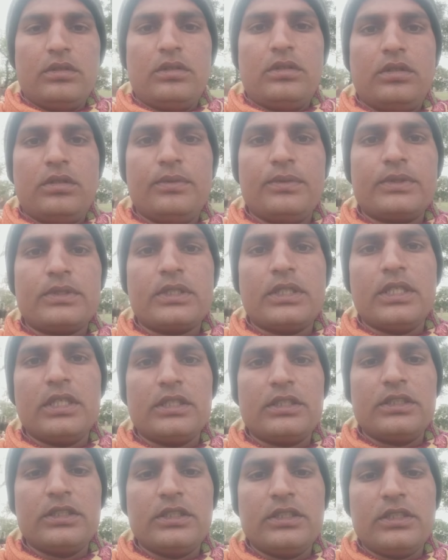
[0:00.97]

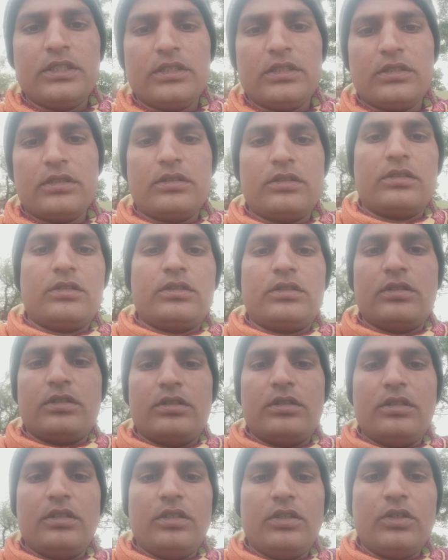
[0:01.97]
नमस्कार जी
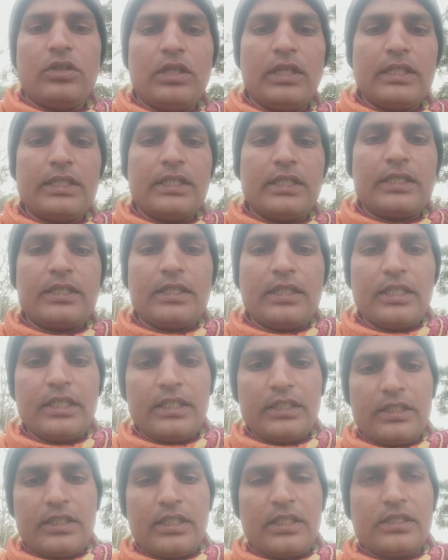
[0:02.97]
देखो आज एक
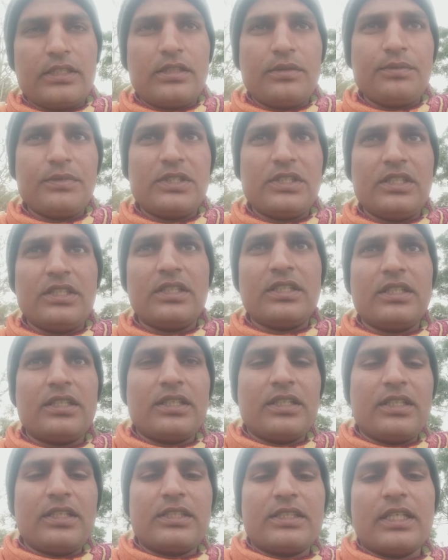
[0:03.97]
नई थ्रेसर मशीन
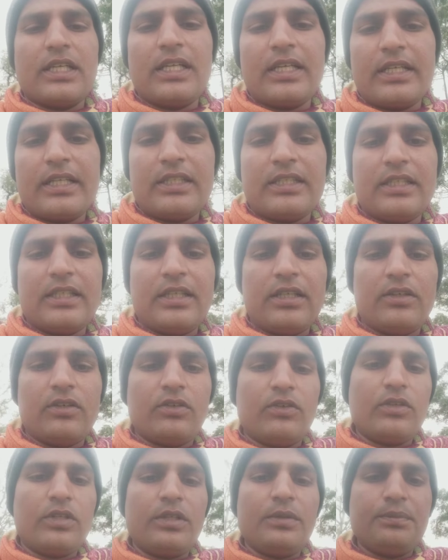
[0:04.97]
का करना चाल रहे था
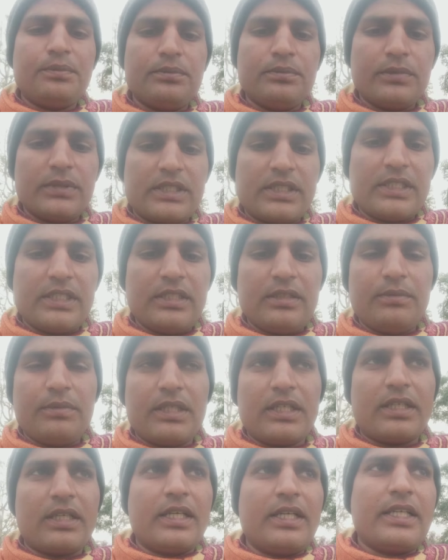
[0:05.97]
और ये मशीन
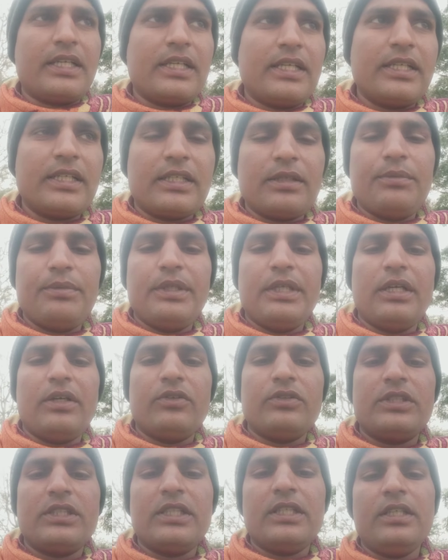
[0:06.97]
में कहीं कहीं कमी
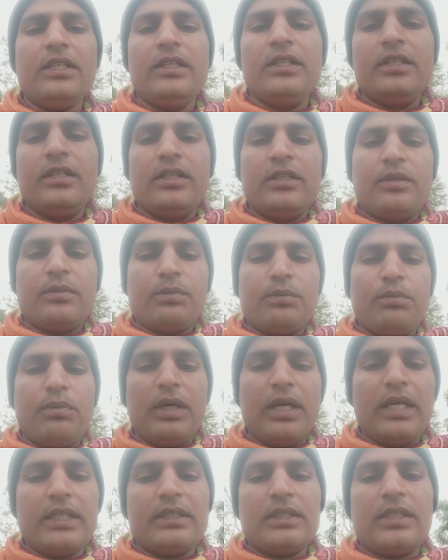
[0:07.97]
आओ जे
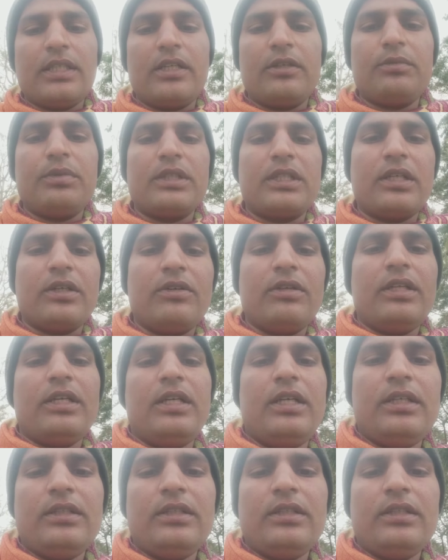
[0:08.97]
बाज थान बताओला